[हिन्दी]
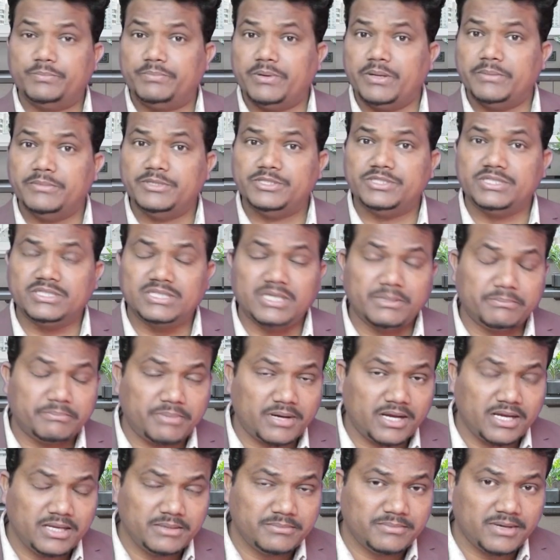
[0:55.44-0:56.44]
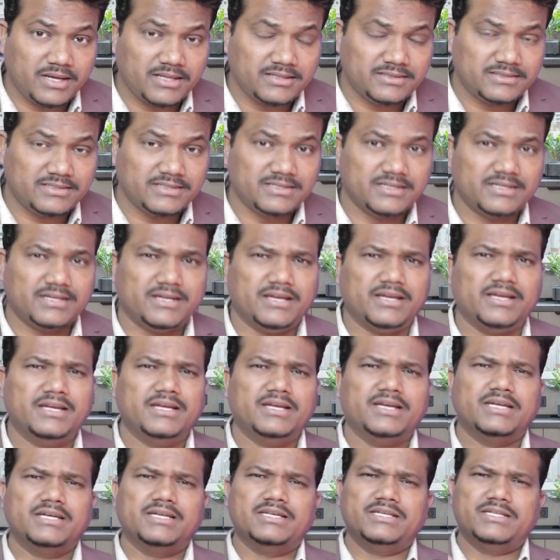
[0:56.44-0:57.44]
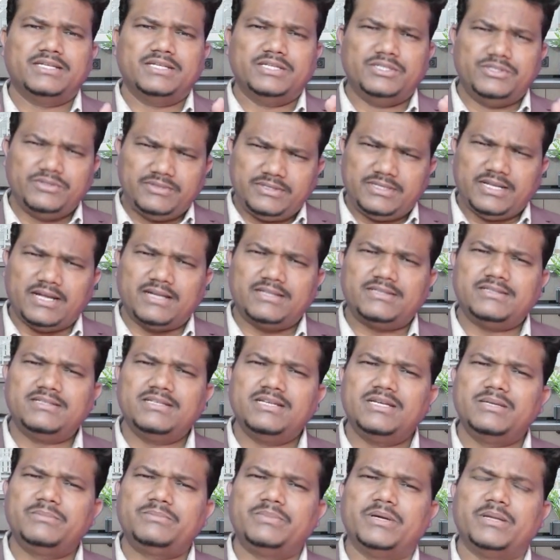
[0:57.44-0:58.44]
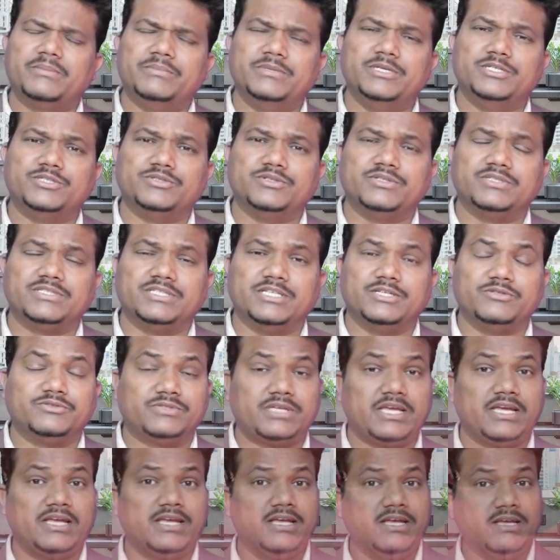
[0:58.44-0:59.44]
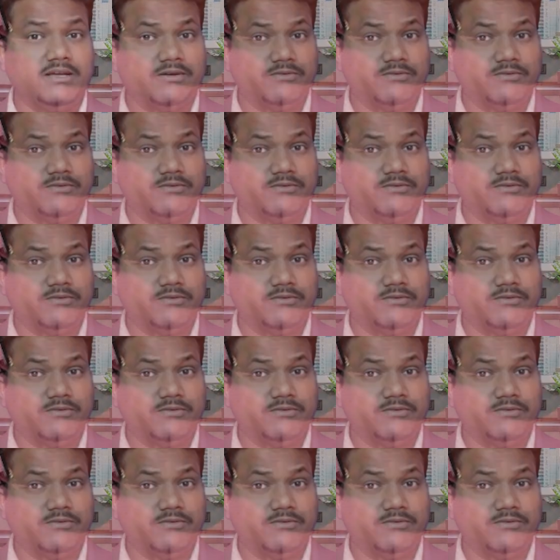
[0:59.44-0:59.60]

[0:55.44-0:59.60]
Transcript: परमेश्वर का भाई मानते हैं जो डरते हैं परमेश्वर से उसके